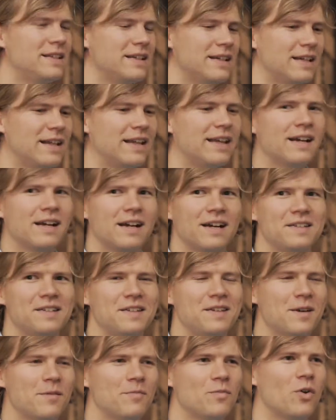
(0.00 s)
die Gelegenheit,
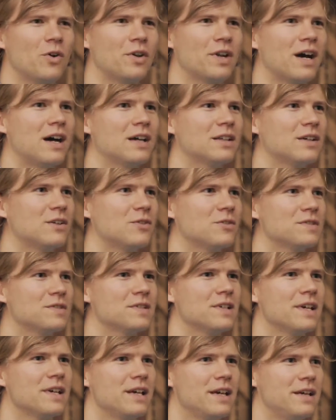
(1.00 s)
hier im neuen
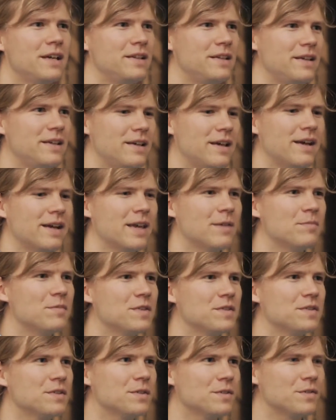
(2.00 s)
Rathaus die
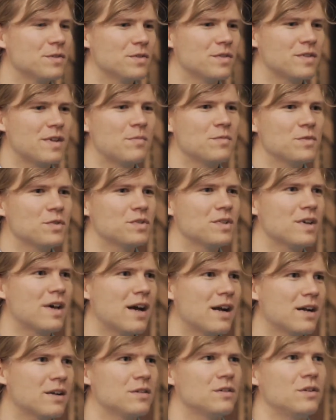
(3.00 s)
Ergebnisse
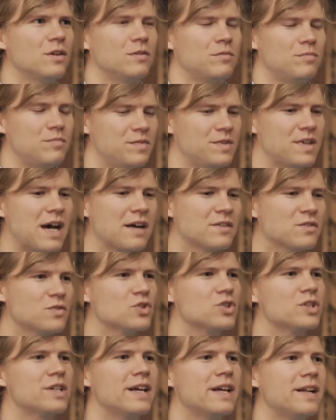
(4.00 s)
zusammenzutragen, äh,
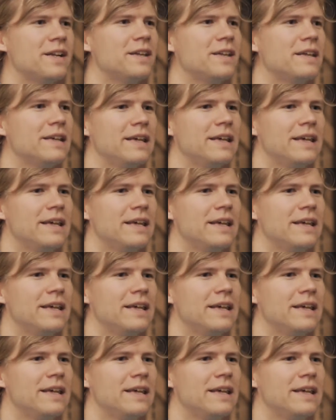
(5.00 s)
darzustellen.